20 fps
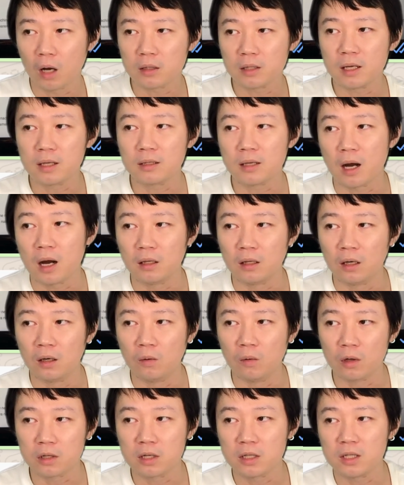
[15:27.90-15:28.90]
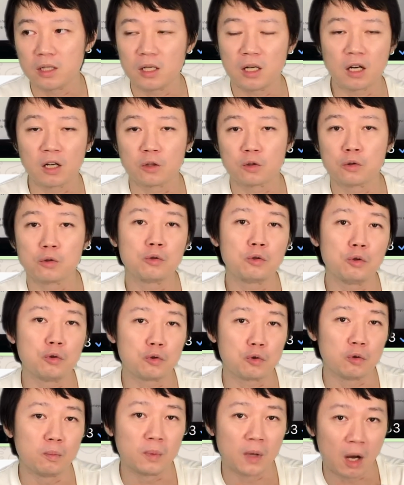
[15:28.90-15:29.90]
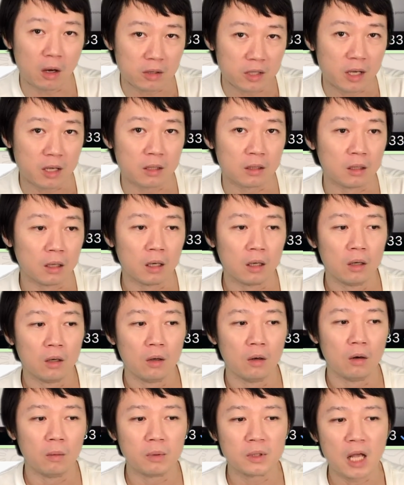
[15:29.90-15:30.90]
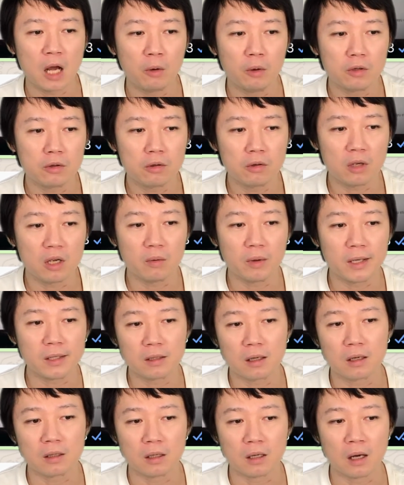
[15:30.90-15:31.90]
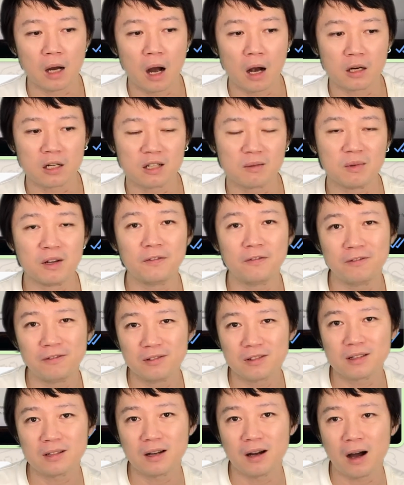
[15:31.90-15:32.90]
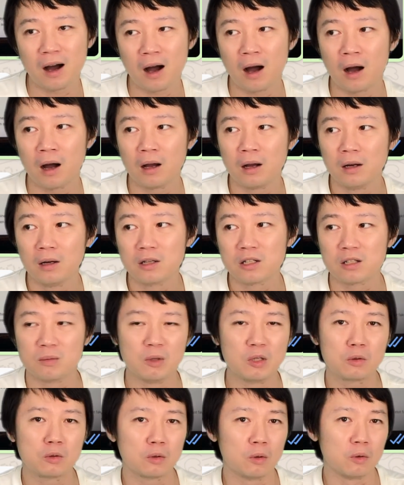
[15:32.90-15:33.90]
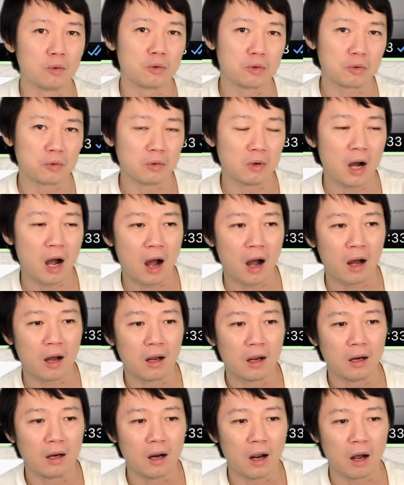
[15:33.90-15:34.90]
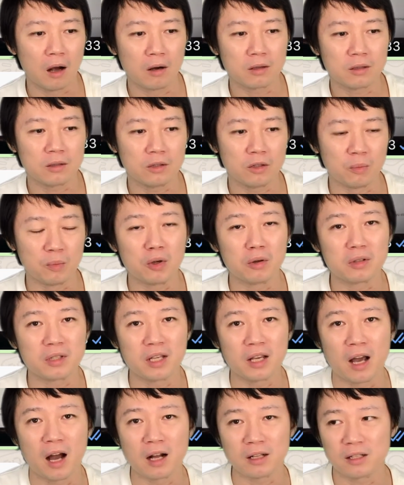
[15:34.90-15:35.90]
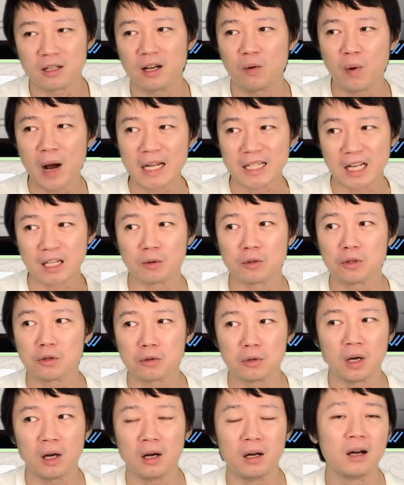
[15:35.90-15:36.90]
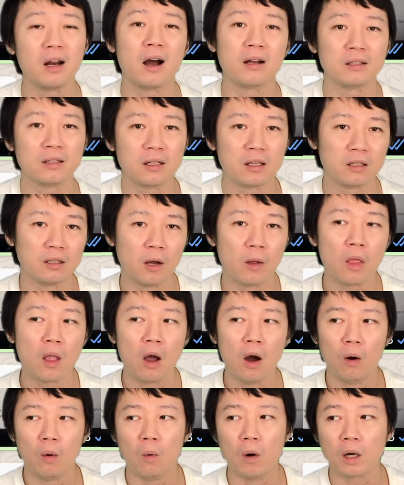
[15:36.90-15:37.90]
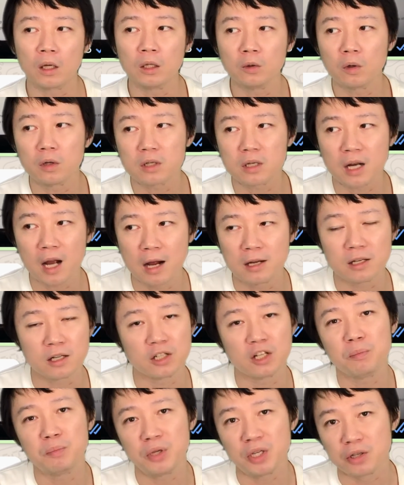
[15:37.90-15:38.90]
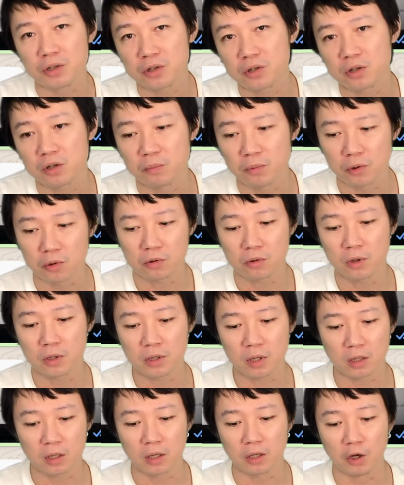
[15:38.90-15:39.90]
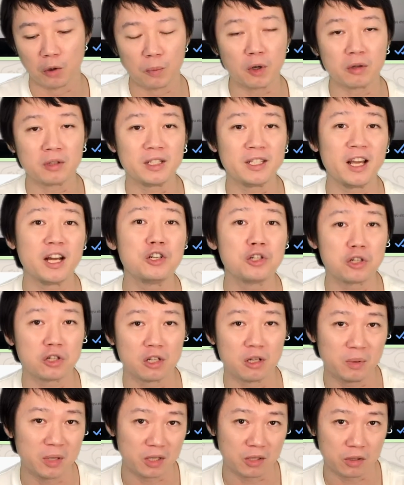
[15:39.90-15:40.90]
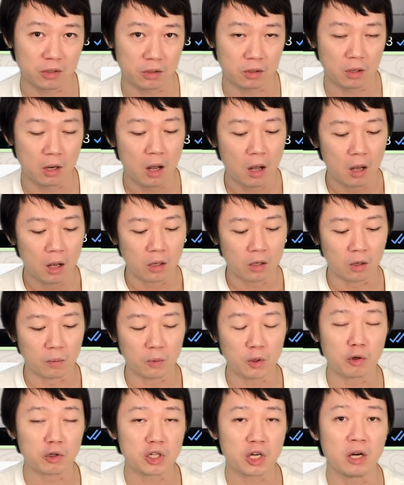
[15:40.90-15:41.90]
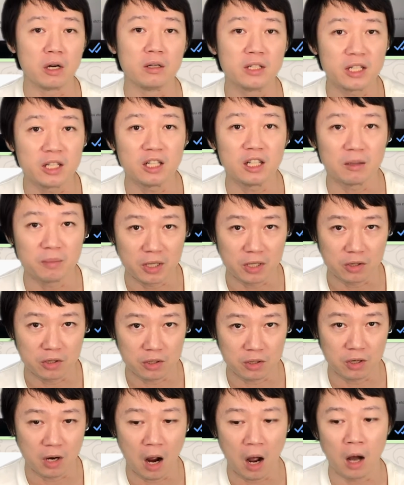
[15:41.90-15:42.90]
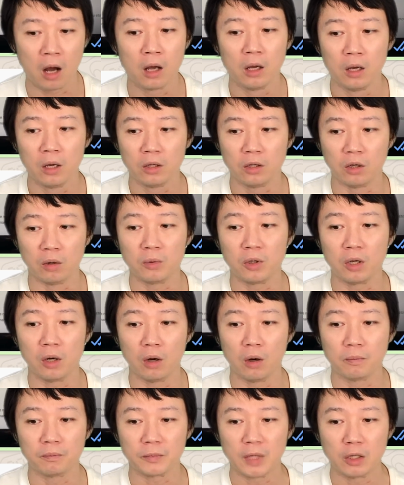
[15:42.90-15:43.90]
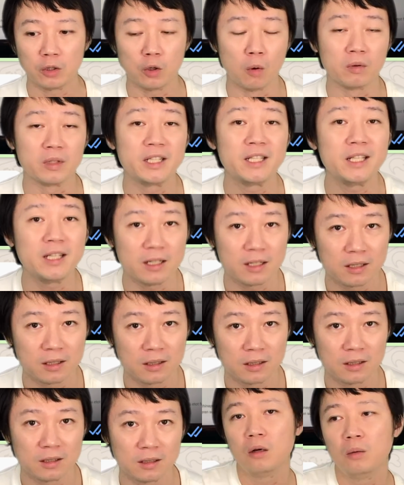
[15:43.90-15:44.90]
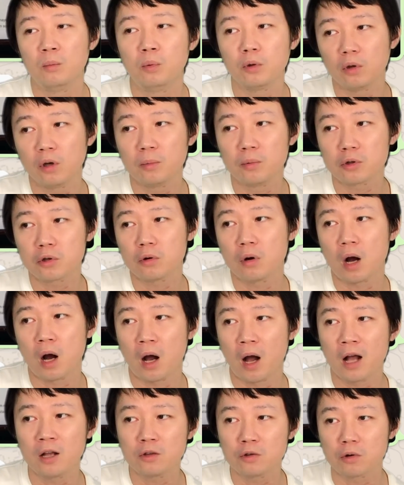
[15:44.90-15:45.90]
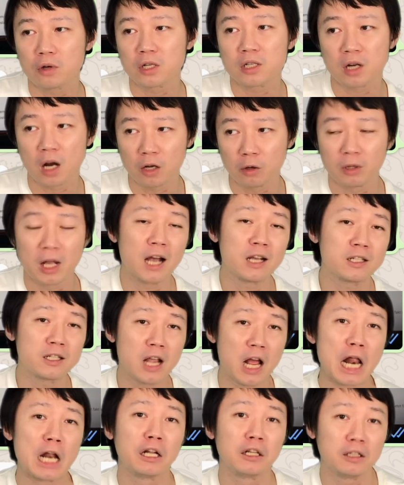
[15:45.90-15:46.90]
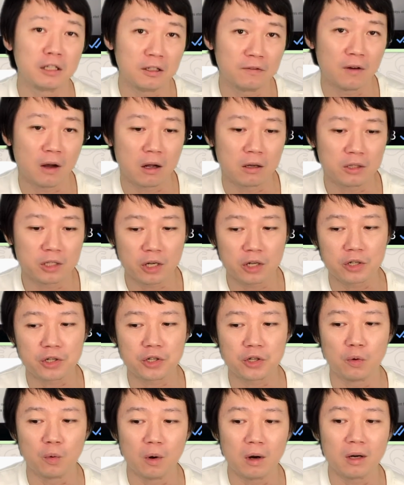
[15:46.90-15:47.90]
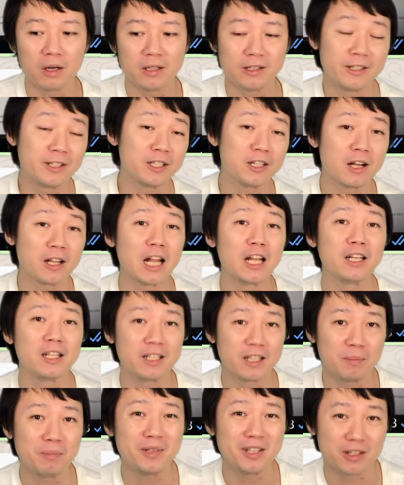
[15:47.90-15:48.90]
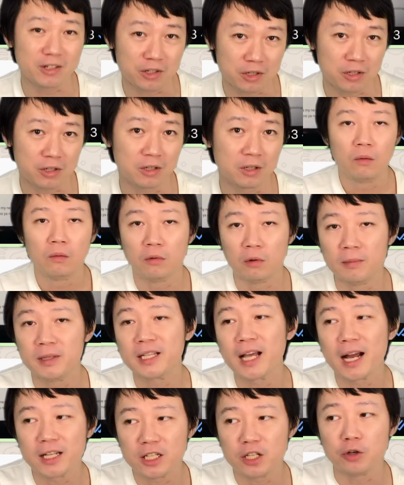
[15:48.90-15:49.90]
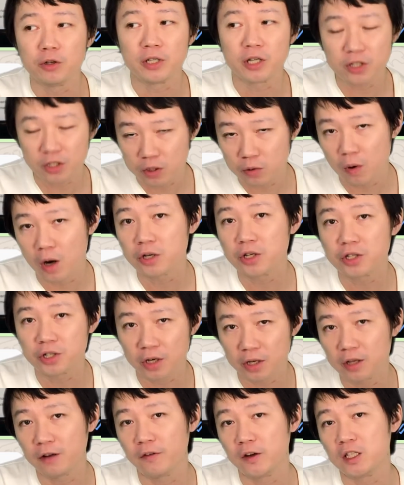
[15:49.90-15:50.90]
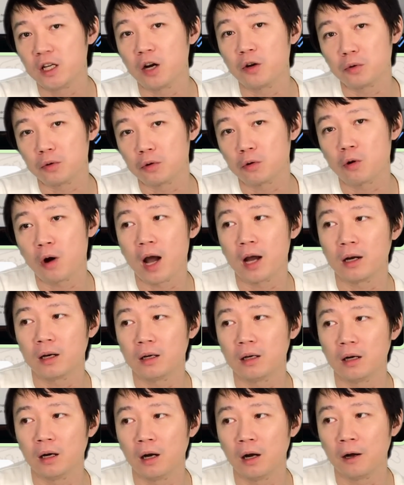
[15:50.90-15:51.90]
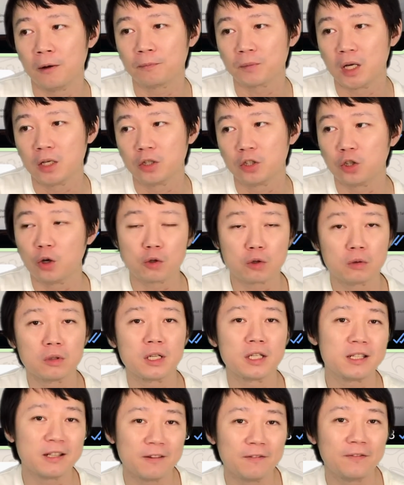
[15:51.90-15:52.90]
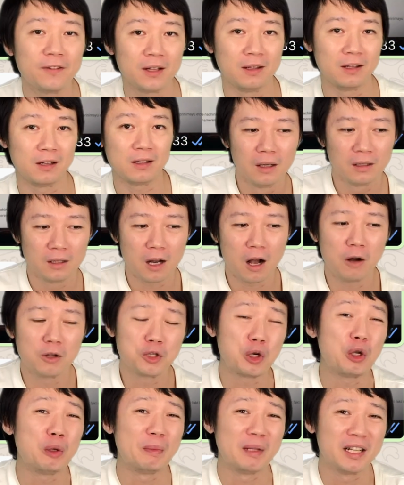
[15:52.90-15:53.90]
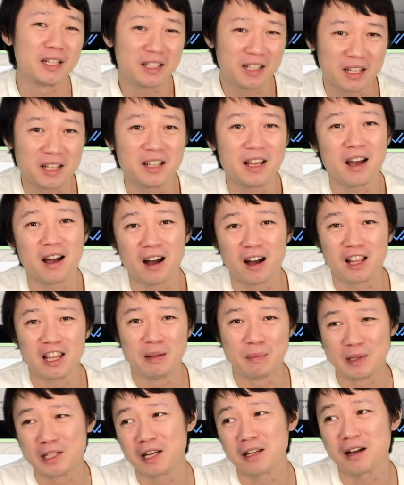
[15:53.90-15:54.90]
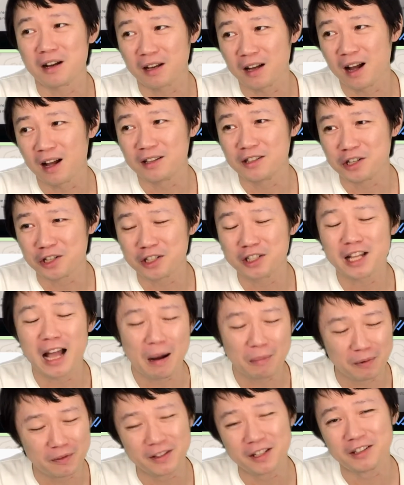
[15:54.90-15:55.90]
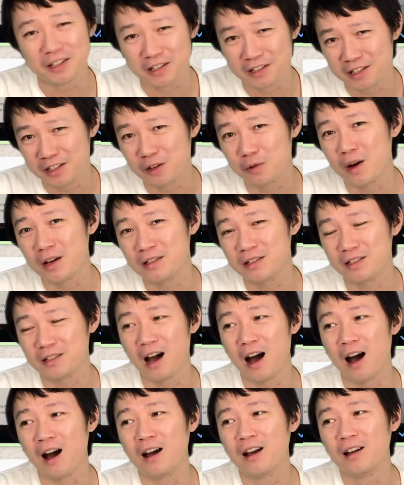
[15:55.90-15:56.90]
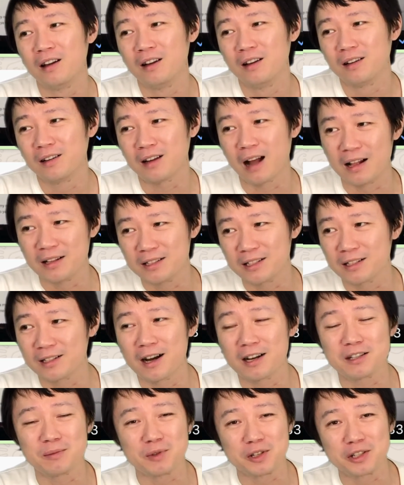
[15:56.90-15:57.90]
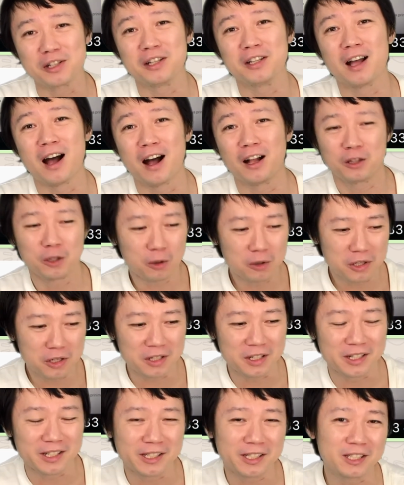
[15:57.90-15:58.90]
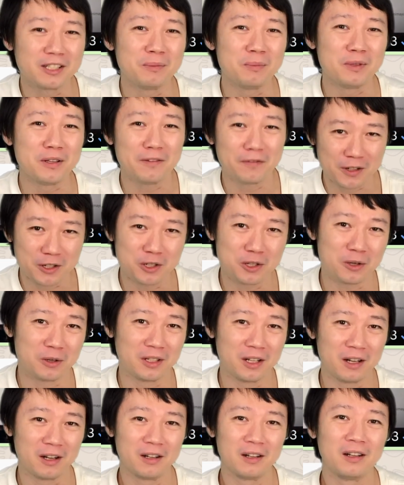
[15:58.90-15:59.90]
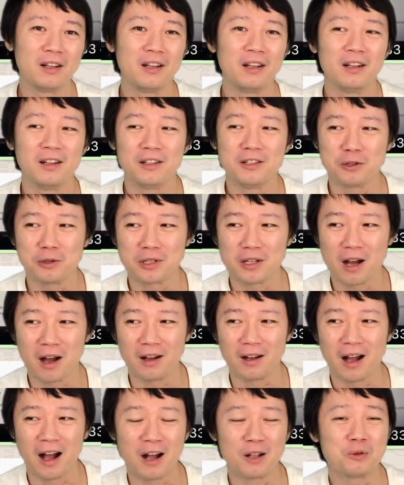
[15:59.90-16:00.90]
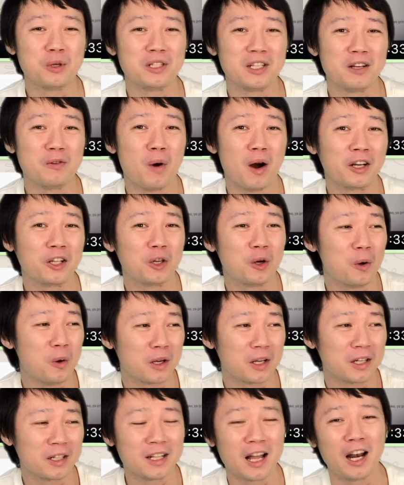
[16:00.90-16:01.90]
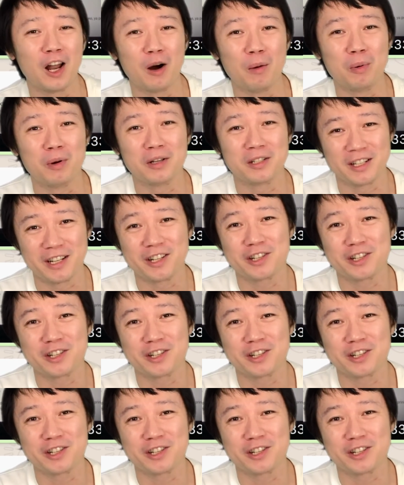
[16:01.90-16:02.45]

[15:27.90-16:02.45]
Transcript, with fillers: 现在呢，我是尽量的去去除标签的，我不再会去因为这个人啊，什么肤色啊，什么种族啊，然后有没有钱啊，这些外在东西去衡量这个人，我更多是看这个人的品质，比如说这个人有没有坚持的品质，有没有诚信的品质啊，有没有勇气。不得不说啊，安卓身上有他闪亮的地方，这也是我很欣赏他的一些品质。我们在一起有些时光是真的非常愉快和由衷的兴奋的。然后就你们的经验啊，你们想想看，其实大部分的人际关系啊。感情啊，什么之类的啊，都是以撕逼分手的。就像啊，最近王力宏跟他老婆这件